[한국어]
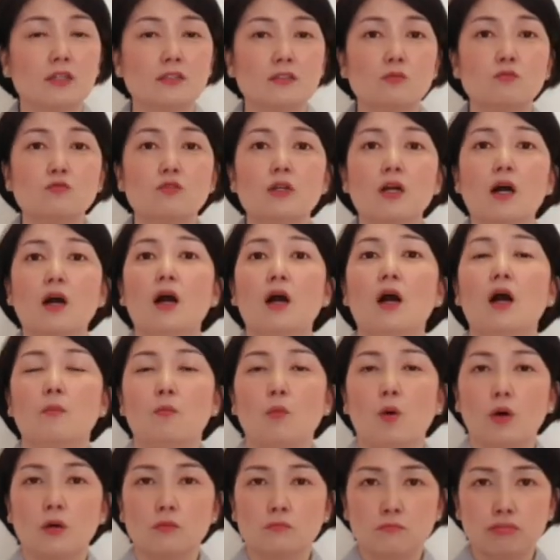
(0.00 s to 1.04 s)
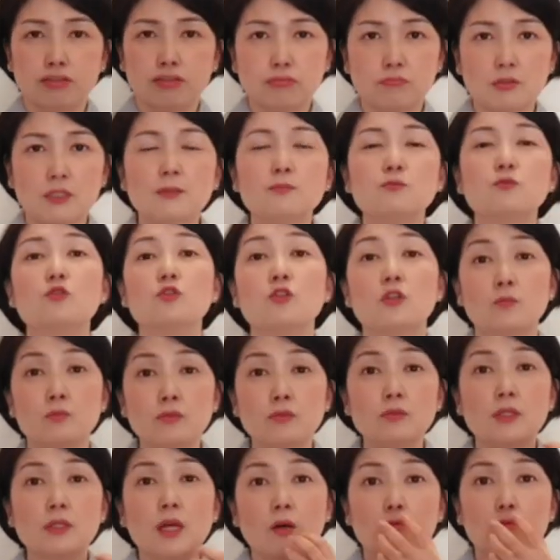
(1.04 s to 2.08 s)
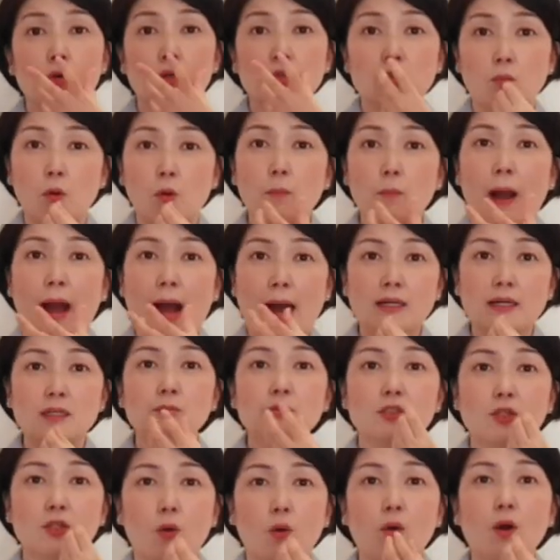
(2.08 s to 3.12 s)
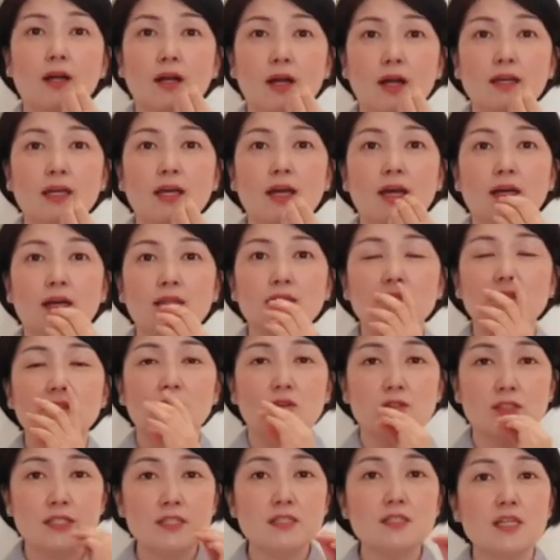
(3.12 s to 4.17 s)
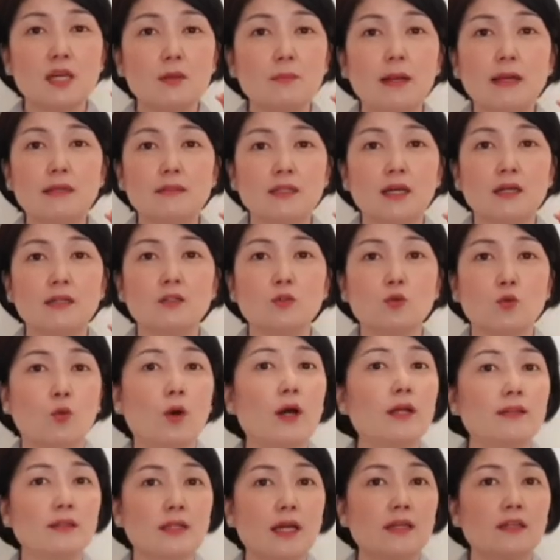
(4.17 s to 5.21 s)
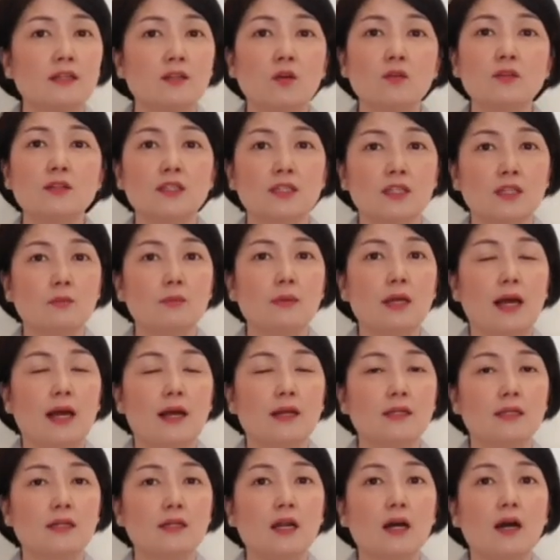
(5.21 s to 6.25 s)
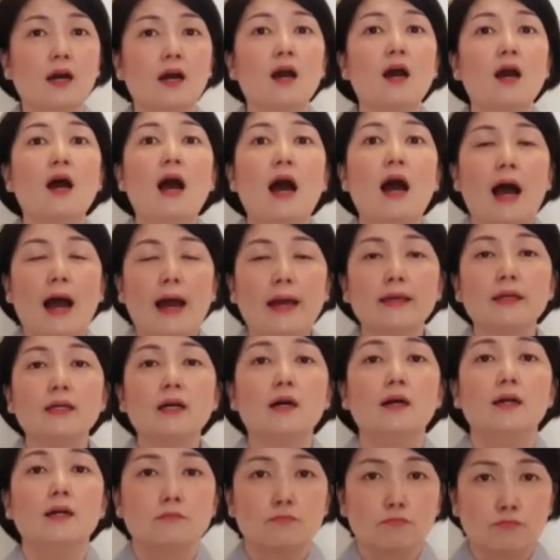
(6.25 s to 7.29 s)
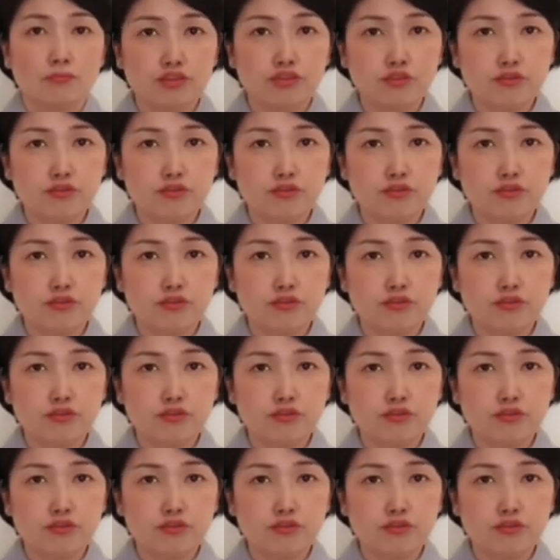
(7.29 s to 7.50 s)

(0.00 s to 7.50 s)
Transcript: 그래서 우리가 뭐 입술을 푼다고 해서 뭐 발음을 정확하게 하는 그런 신체 발달을 요한다 이런 느낌이 아니라, 아이가